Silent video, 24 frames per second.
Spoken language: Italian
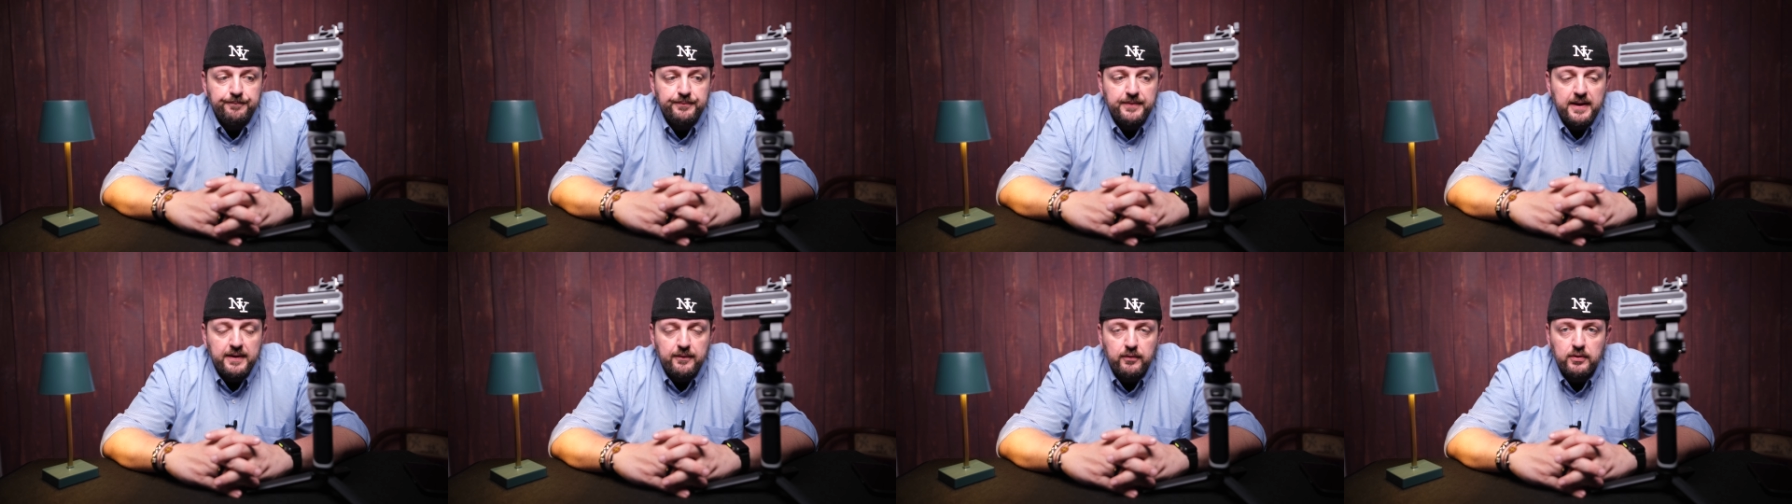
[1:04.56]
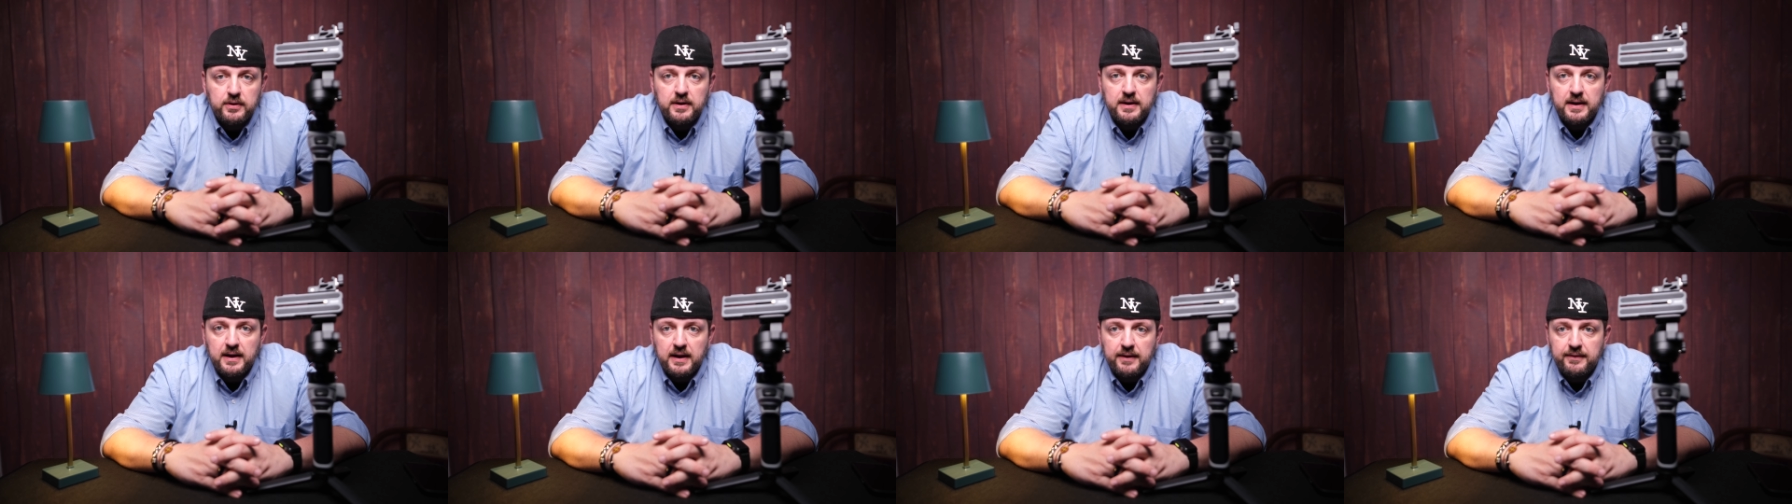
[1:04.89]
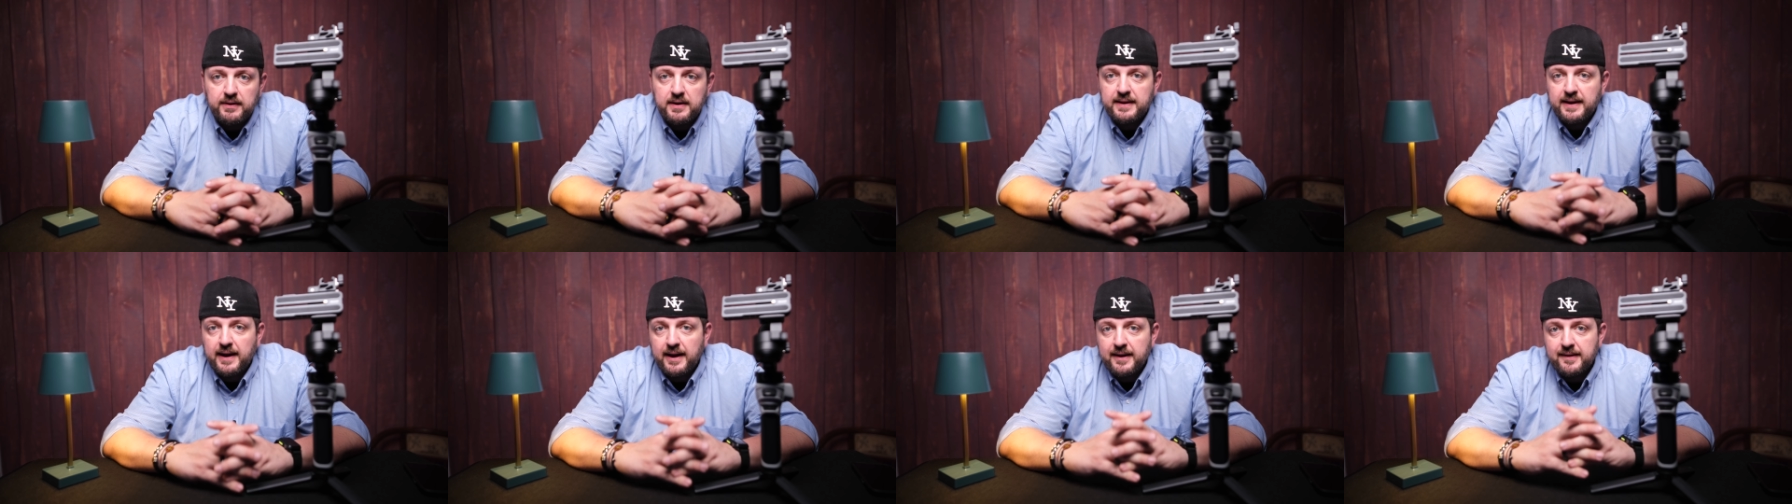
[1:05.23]
devo dire la
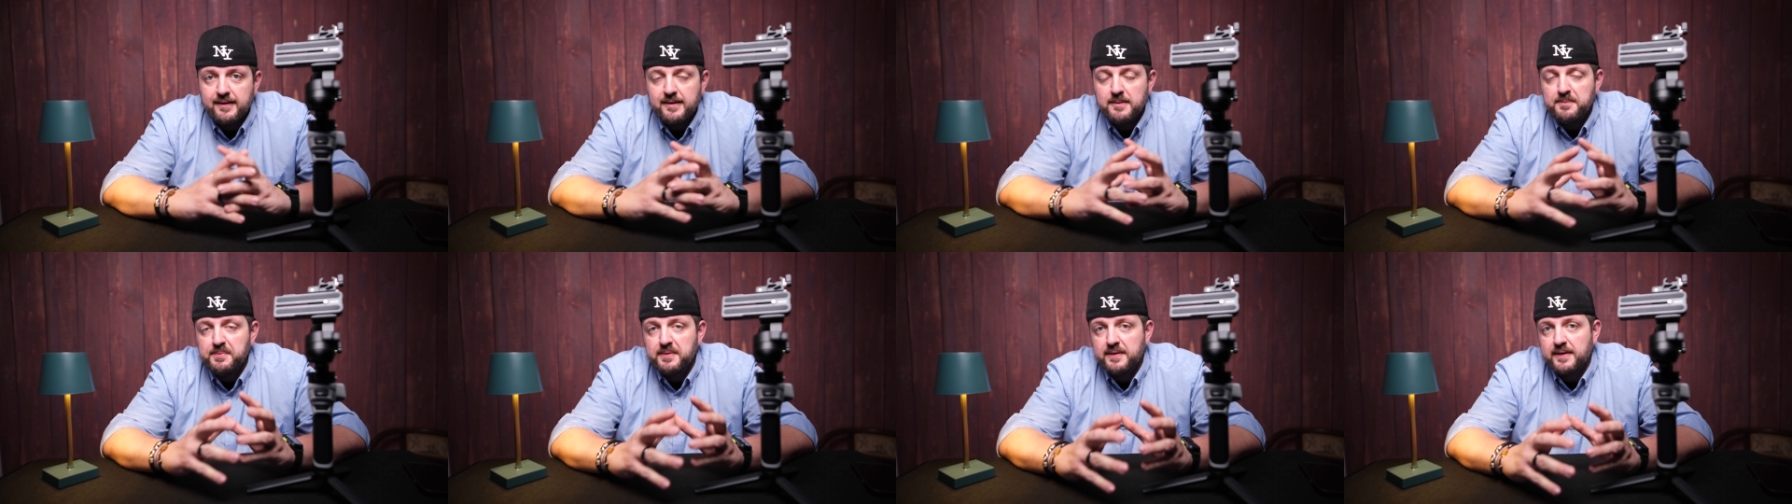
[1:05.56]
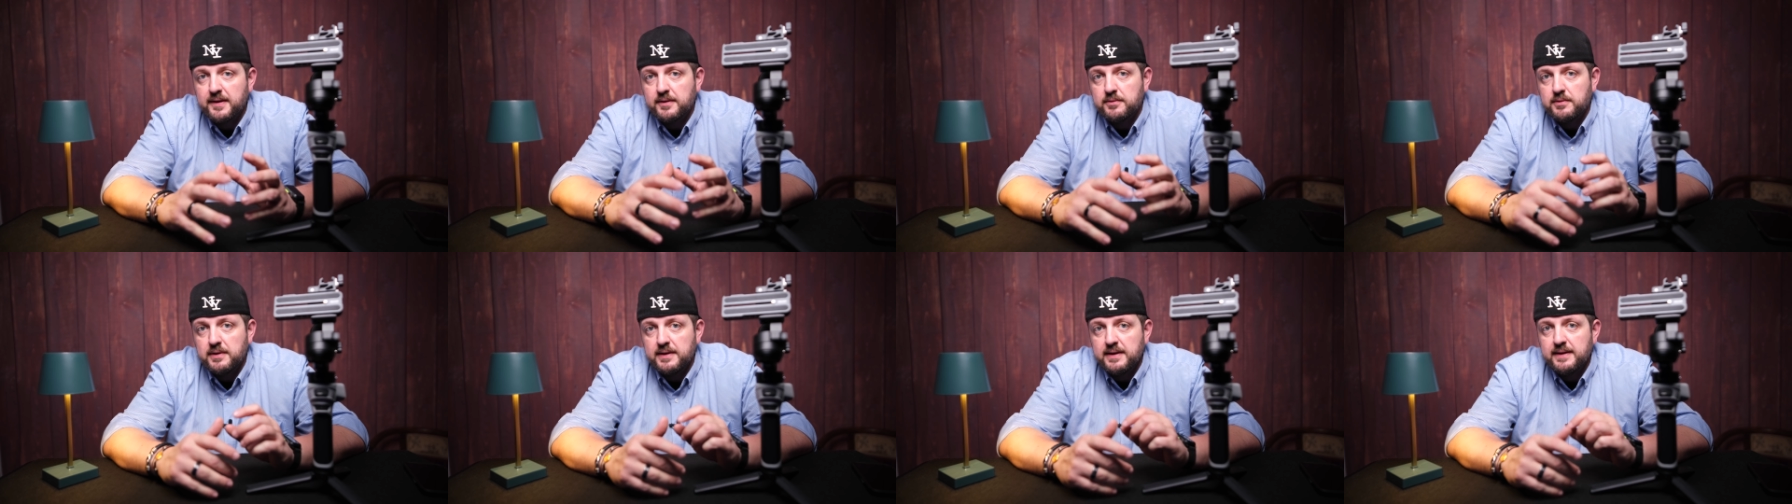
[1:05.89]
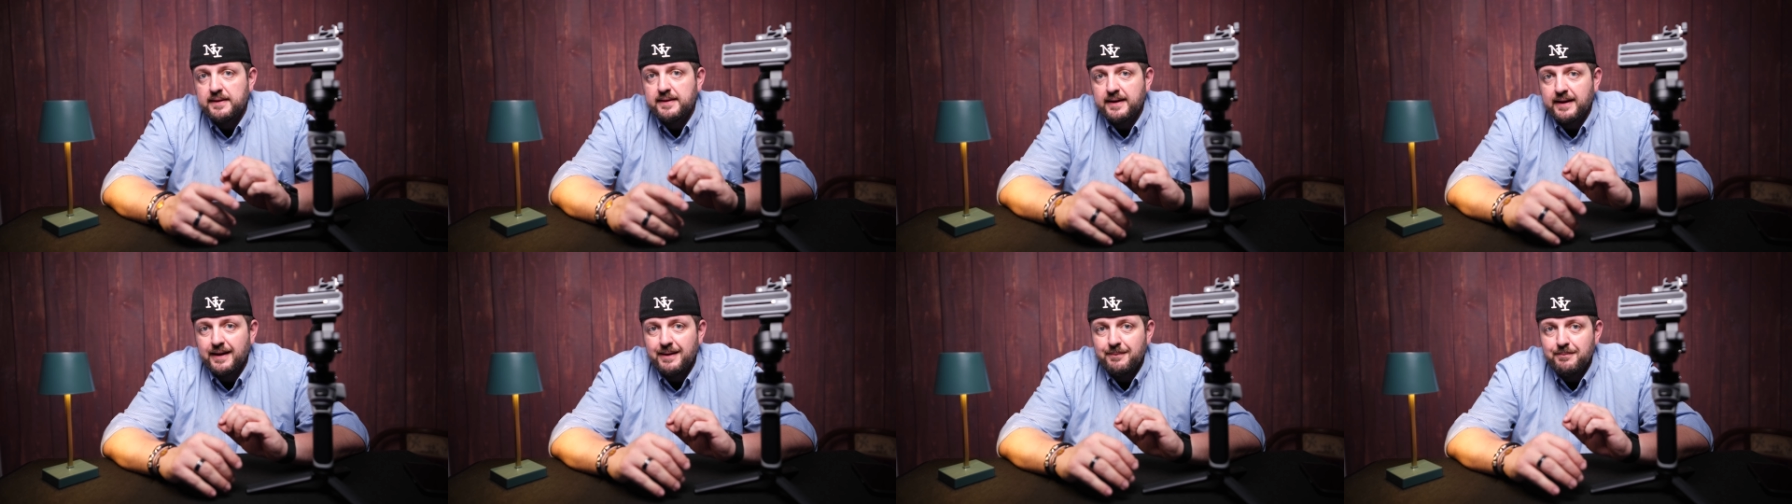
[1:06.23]
verità è sempre stata una
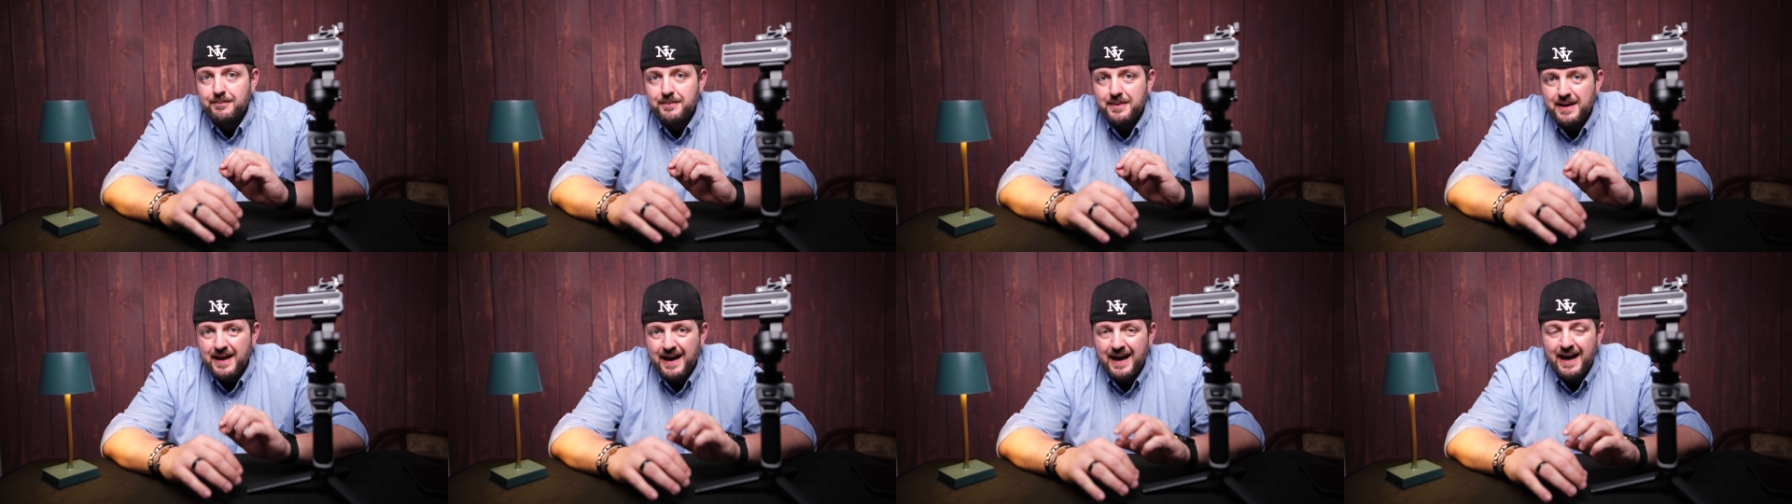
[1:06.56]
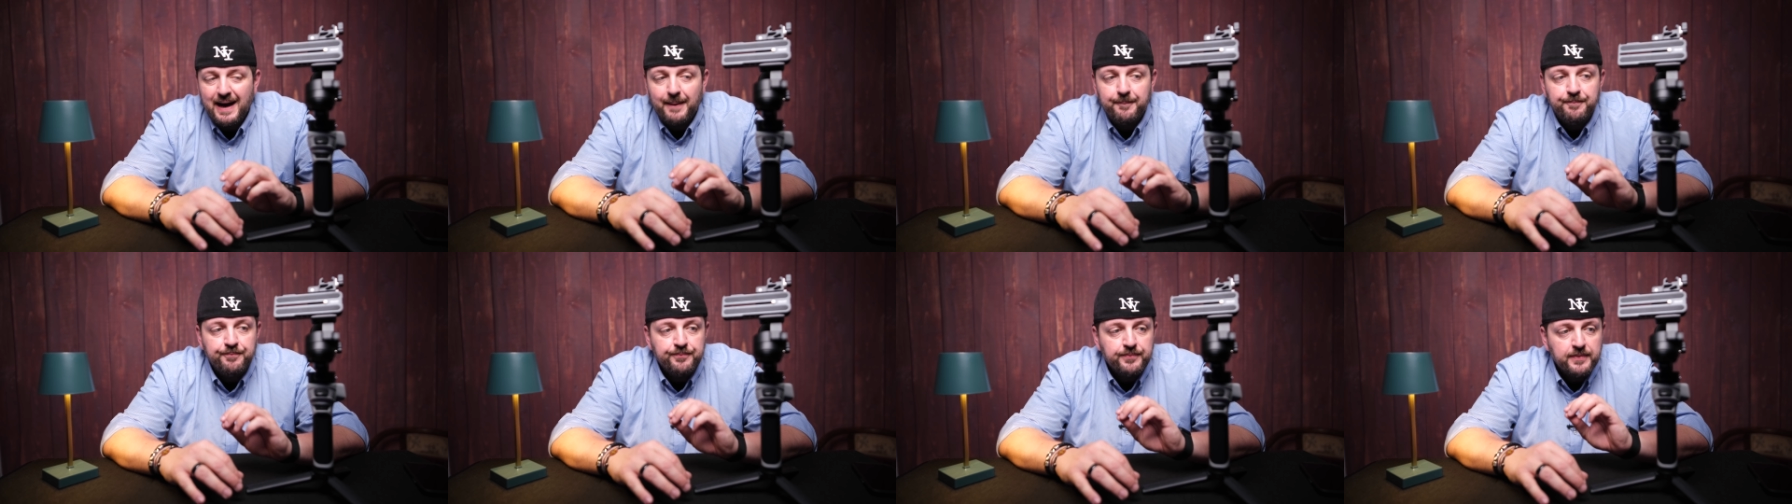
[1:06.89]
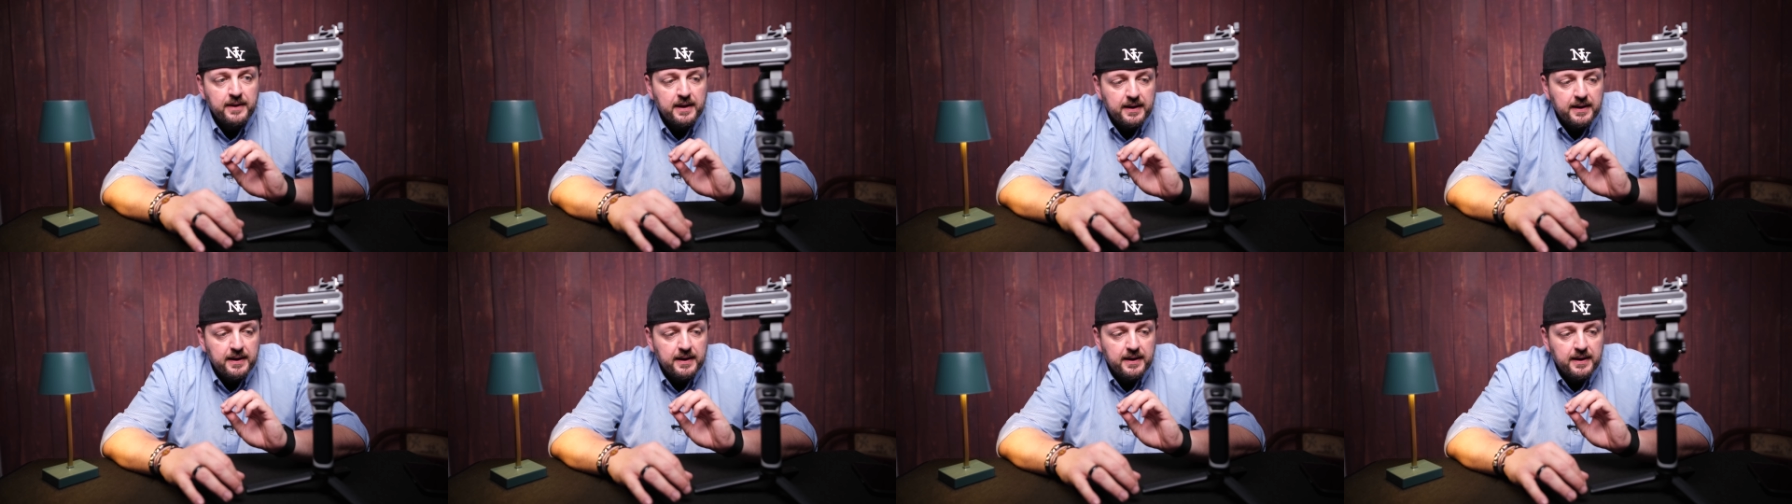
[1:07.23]
ditta che mi ha